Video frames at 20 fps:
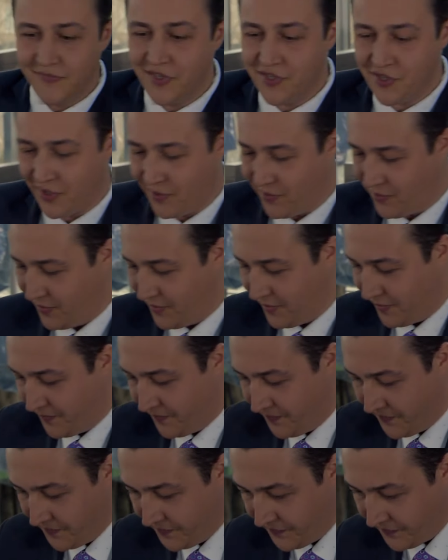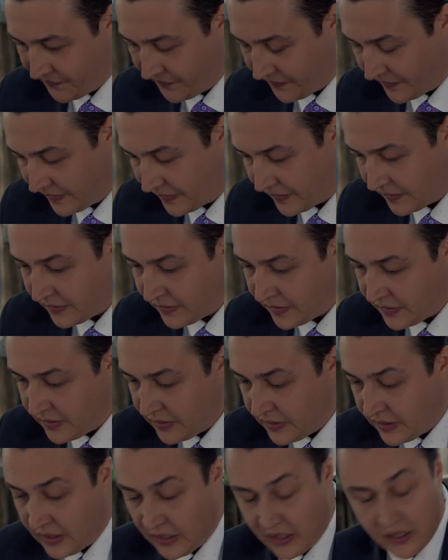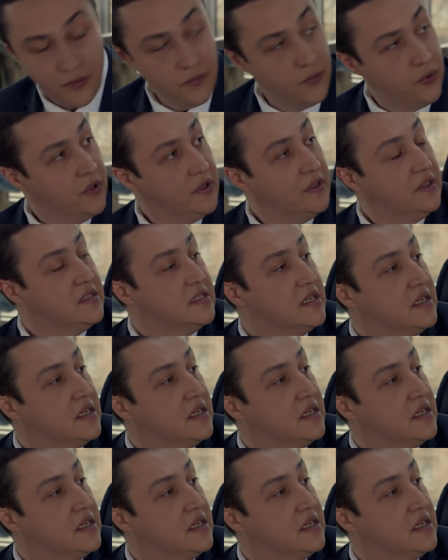Teşekkür ederim. Ha bu arada